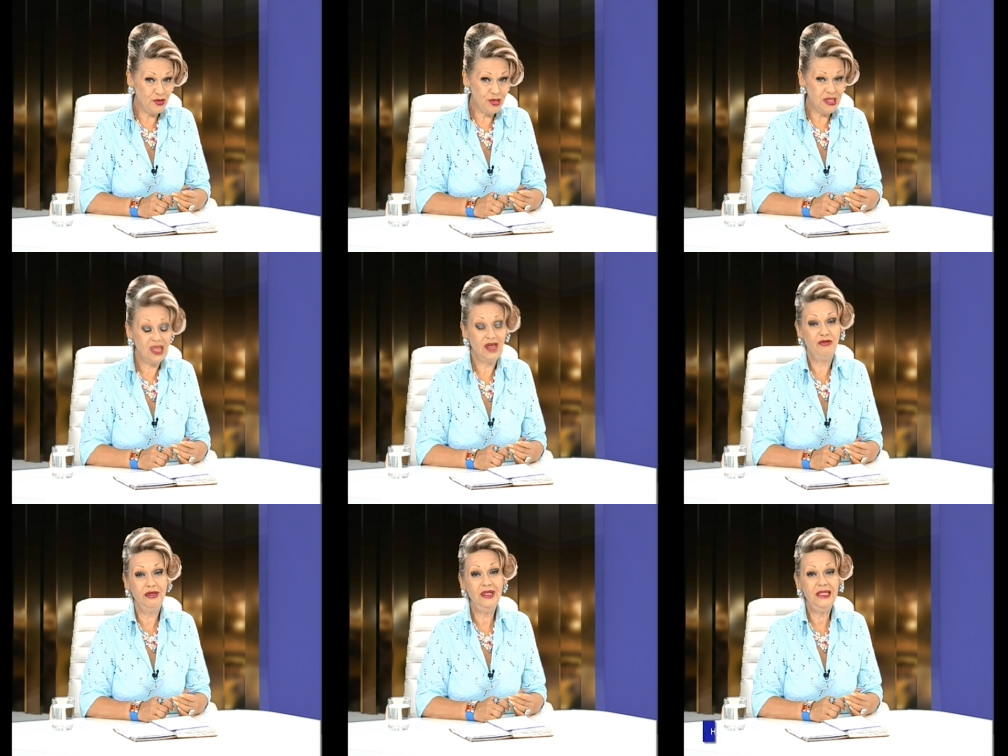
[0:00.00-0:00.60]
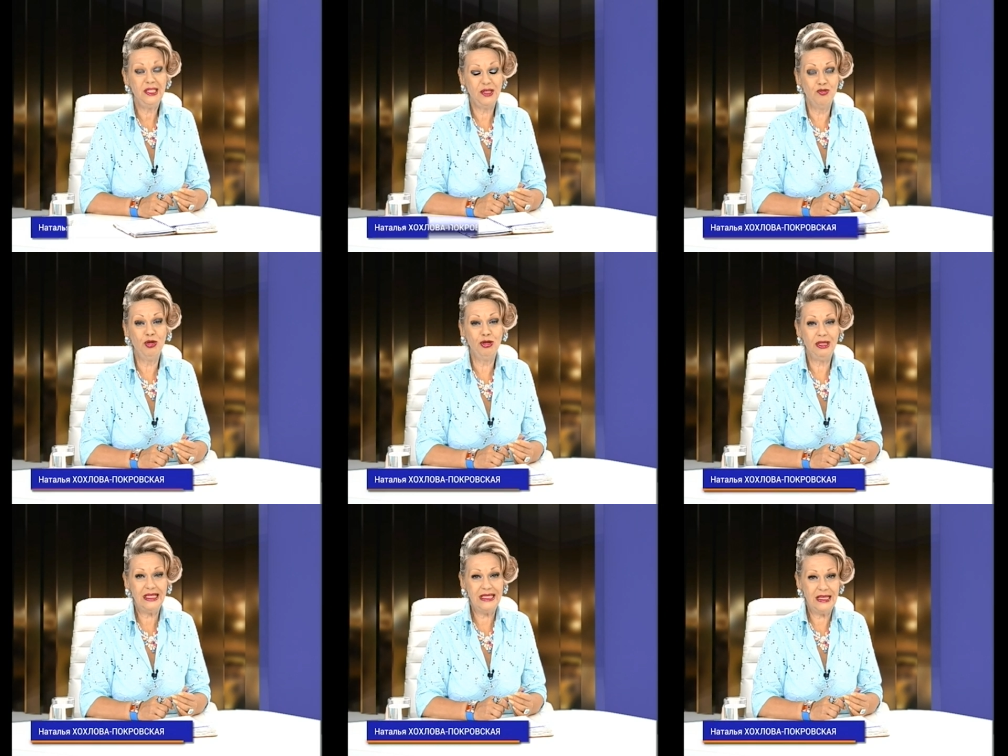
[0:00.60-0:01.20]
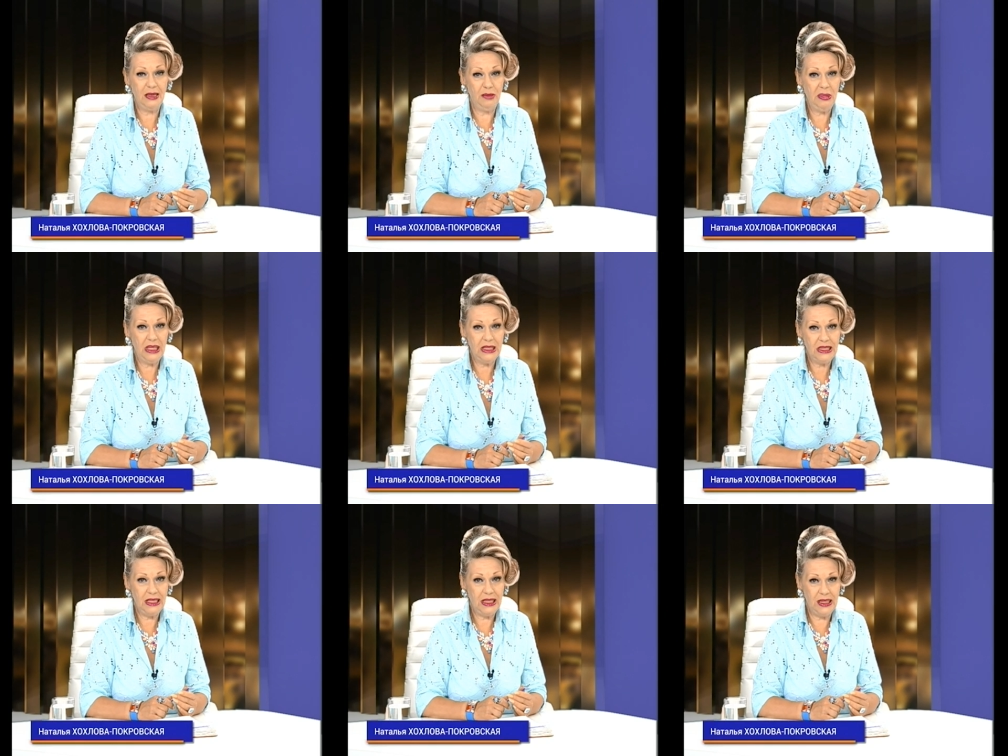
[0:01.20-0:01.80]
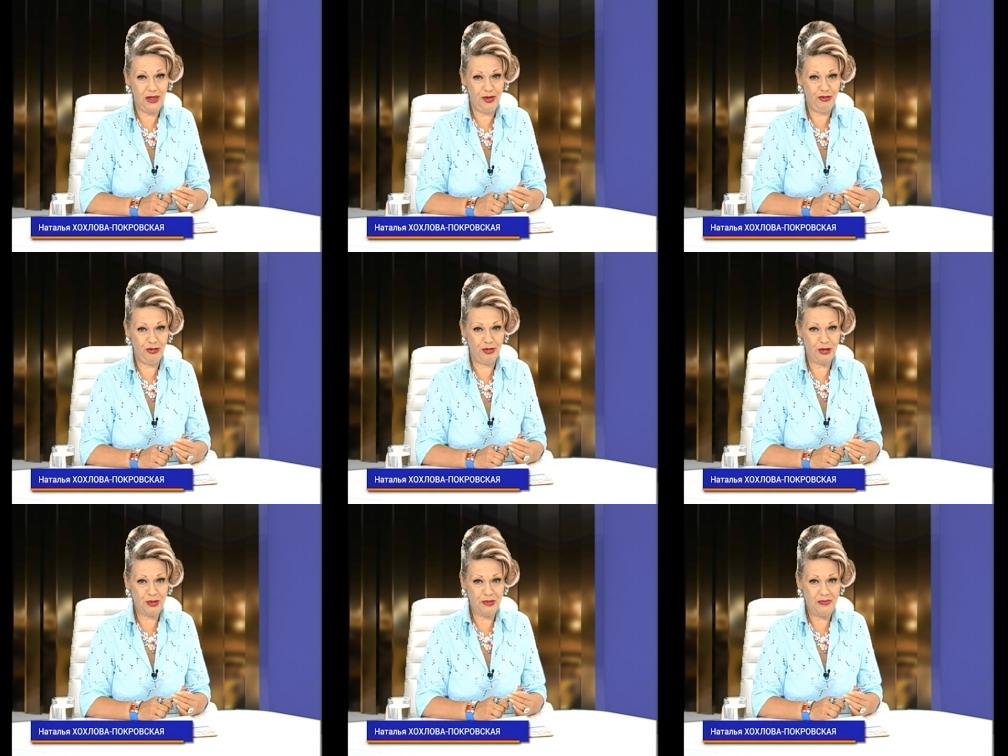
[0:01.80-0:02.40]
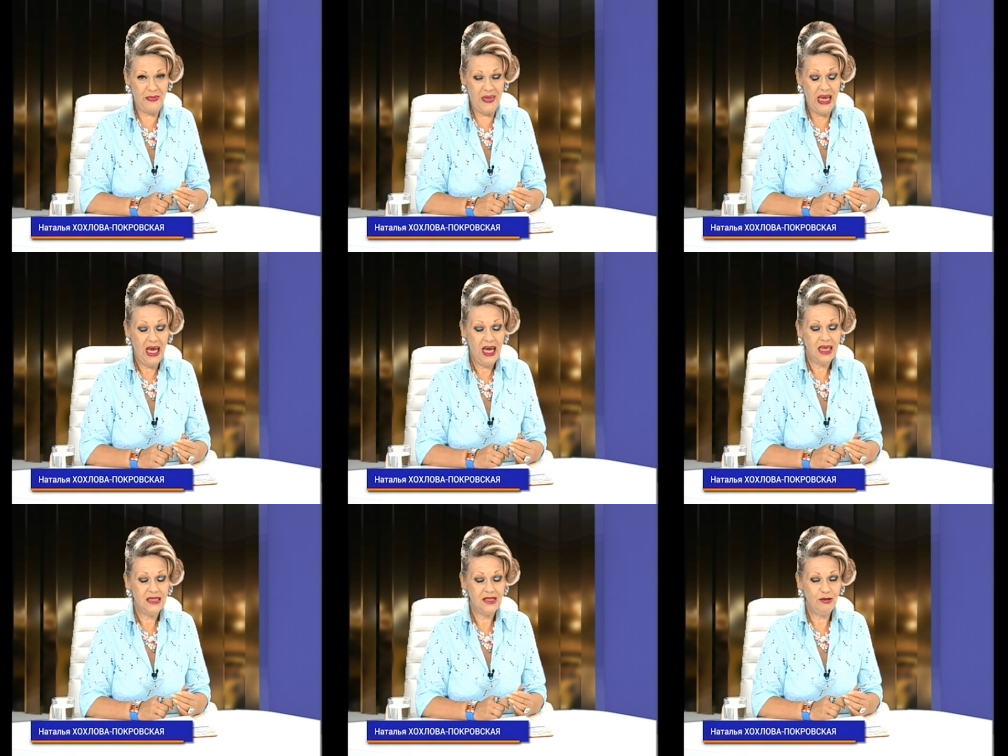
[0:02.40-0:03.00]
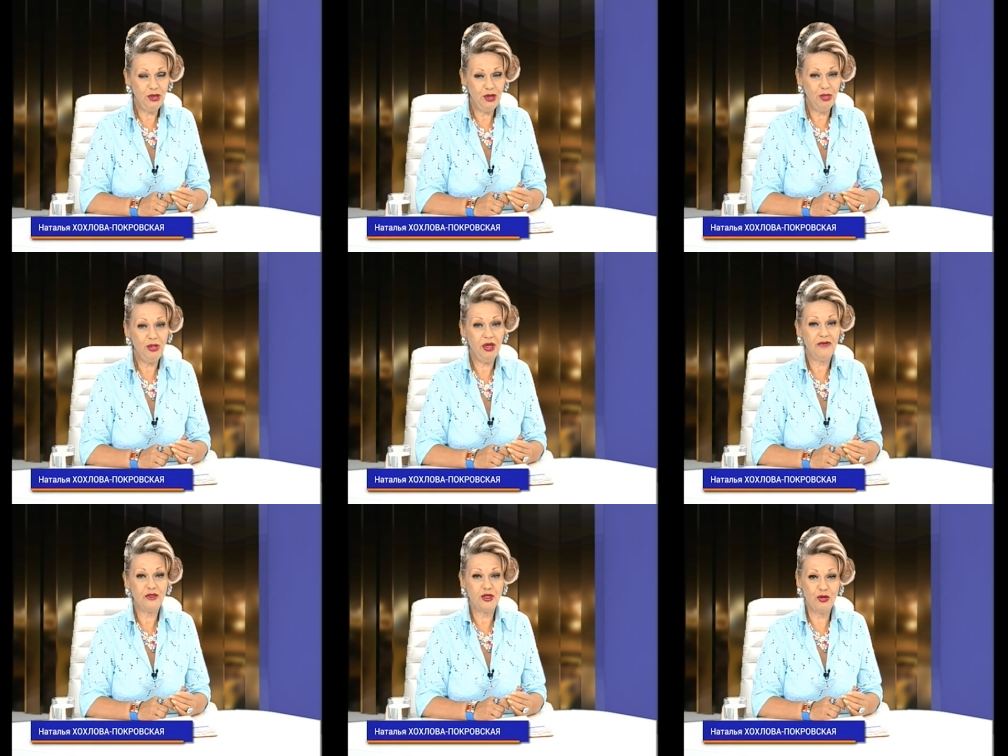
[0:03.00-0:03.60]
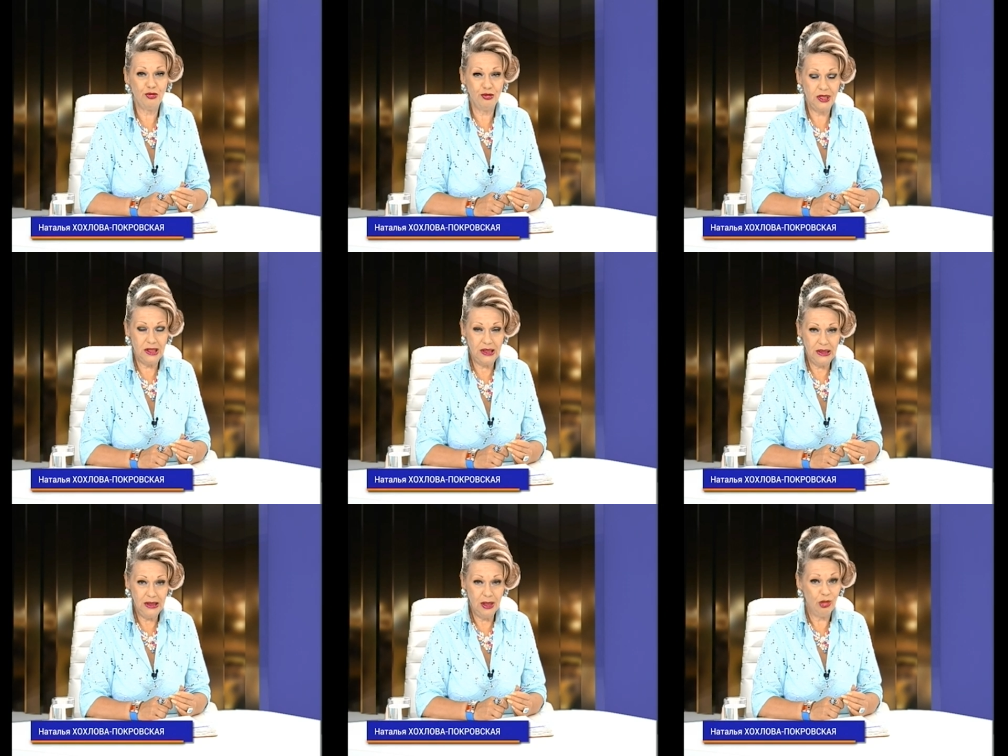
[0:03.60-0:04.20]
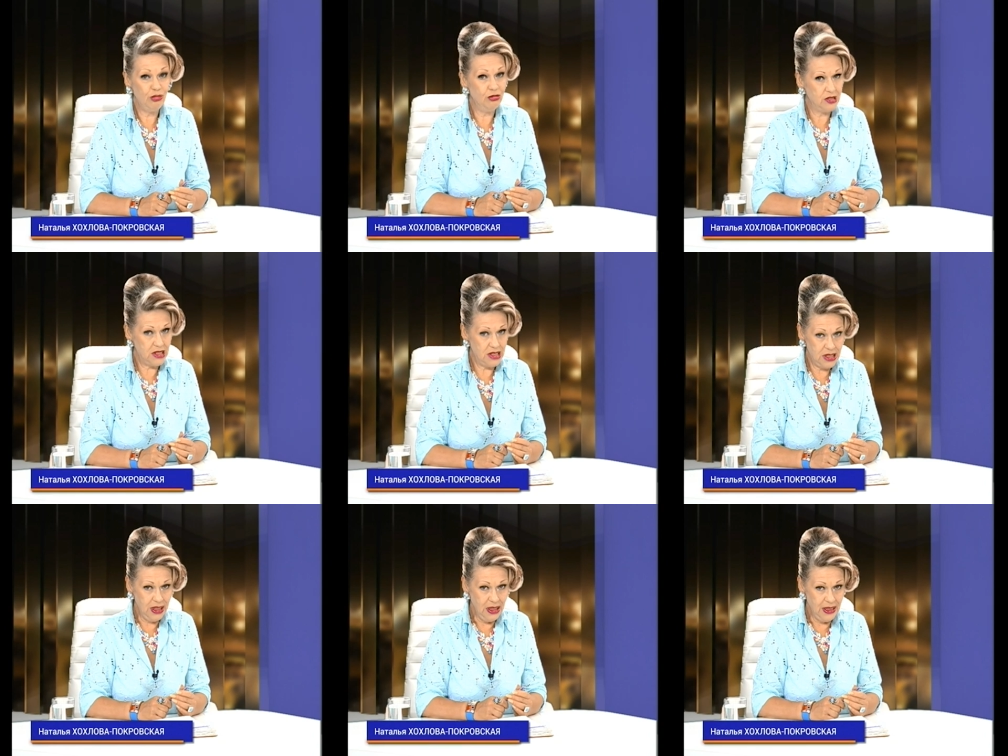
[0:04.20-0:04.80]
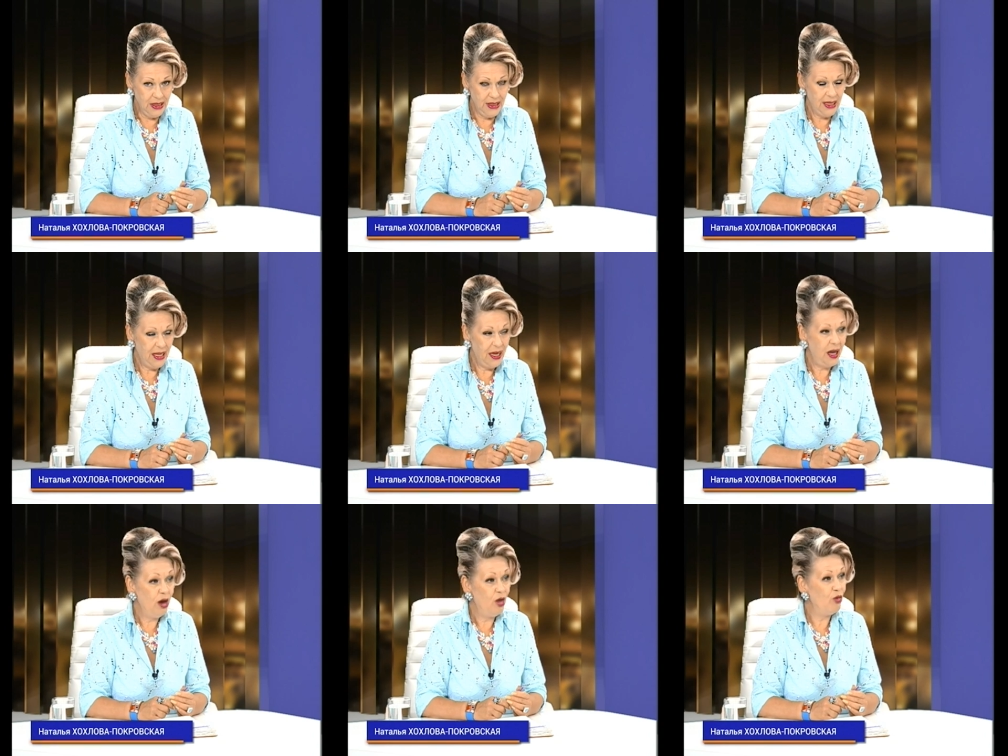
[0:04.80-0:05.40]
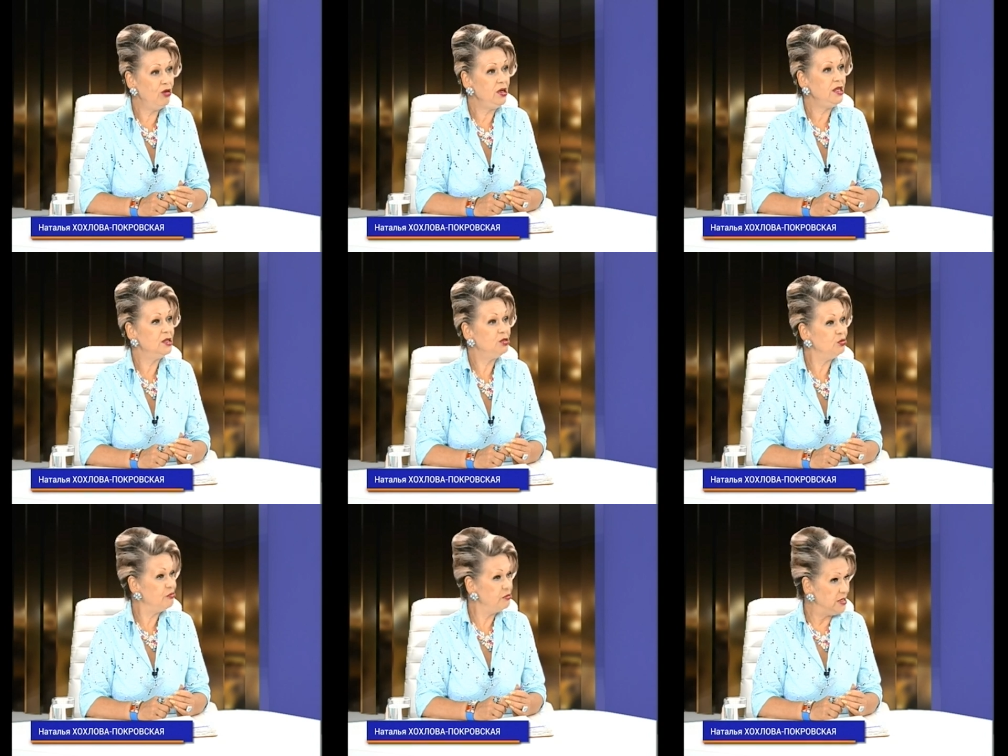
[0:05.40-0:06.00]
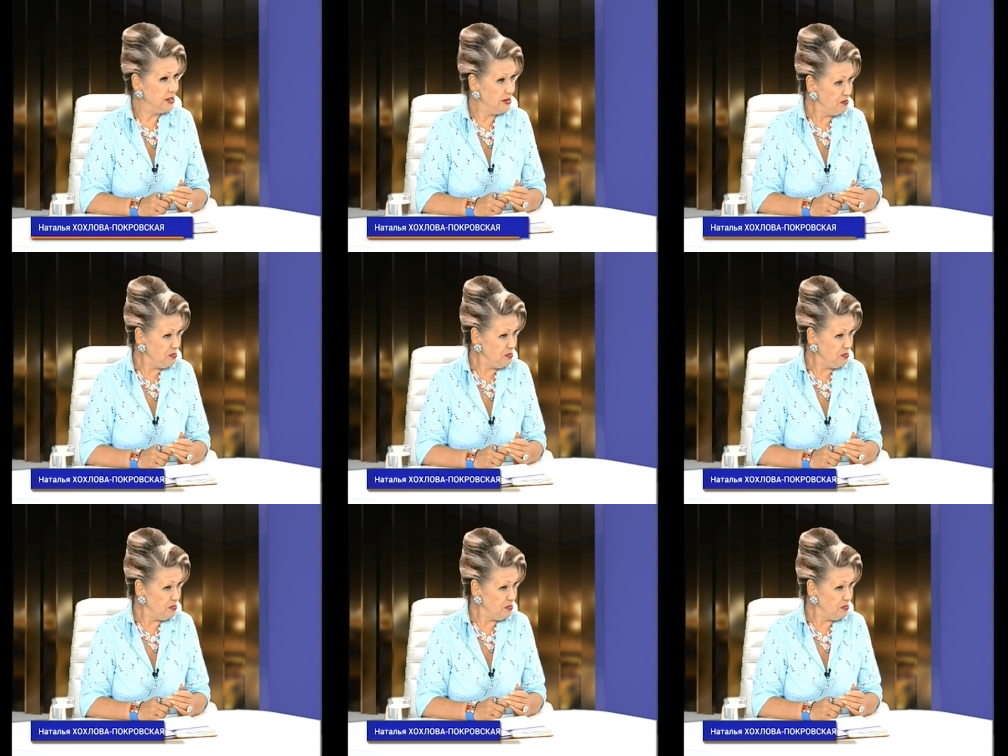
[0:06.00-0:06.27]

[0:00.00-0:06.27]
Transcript: Здравствуйте! Вы смотрите Медиа Информ. Сегодня у меня в студии гости Ольга Довга,